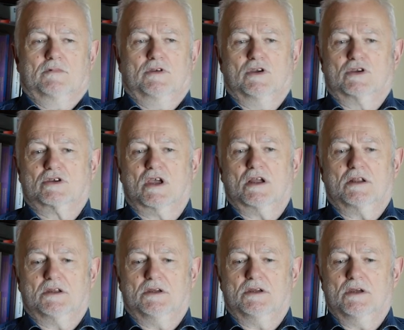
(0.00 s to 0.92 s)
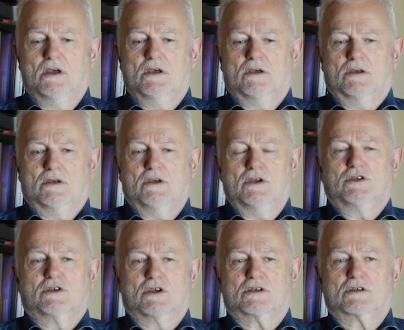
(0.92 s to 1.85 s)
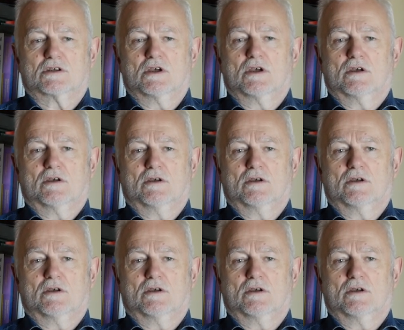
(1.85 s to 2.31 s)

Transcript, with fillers: jeżeli idziesz,